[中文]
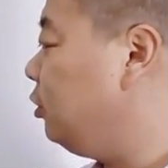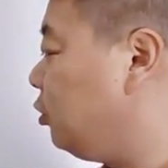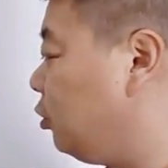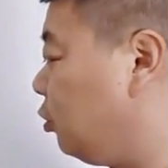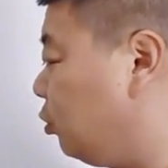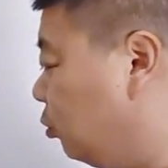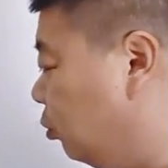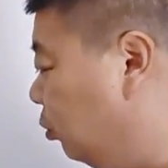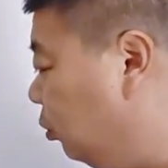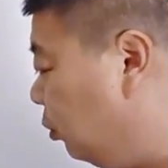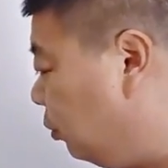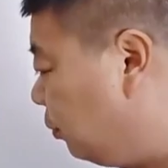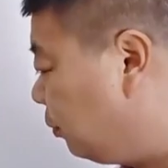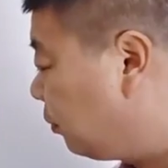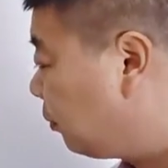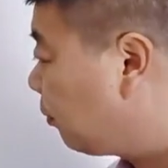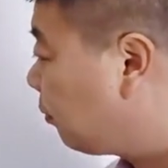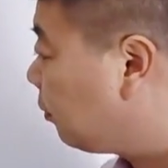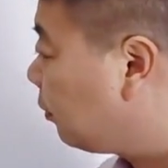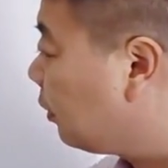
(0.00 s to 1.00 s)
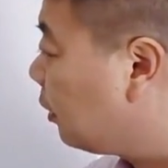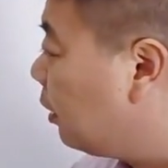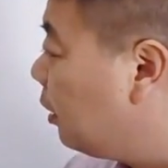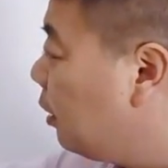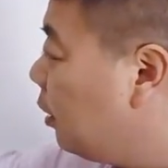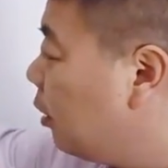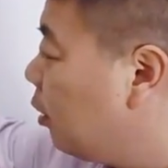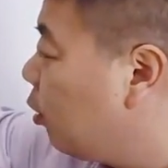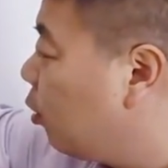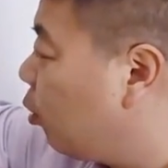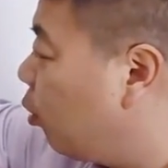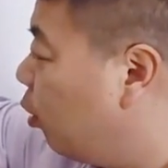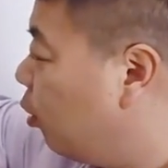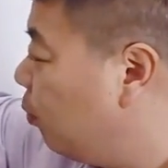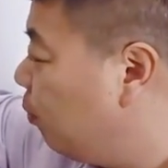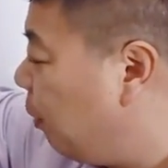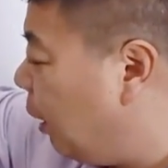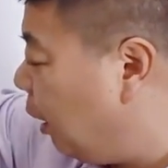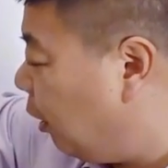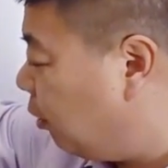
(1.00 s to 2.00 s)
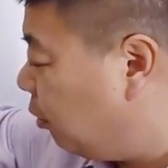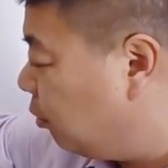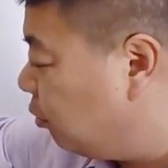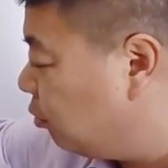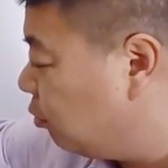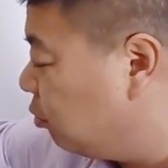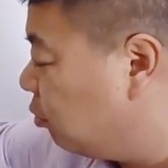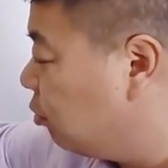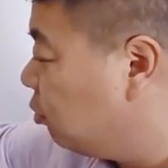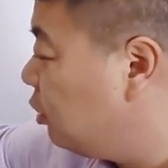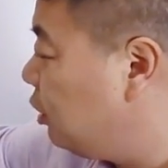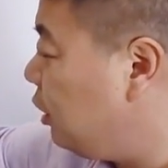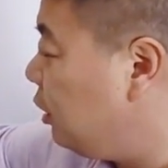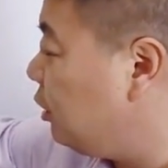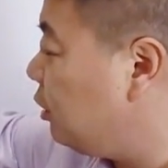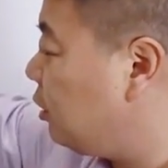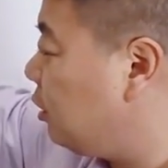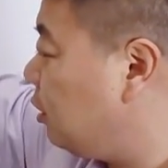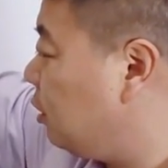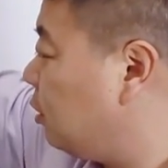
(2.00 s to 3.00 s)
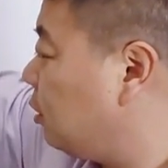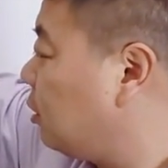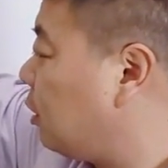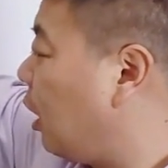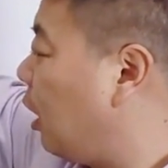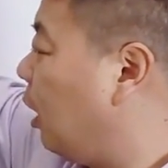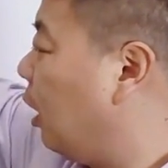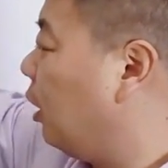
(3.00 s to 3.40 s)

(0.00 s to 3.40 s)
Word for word: 卒，红炮五进四打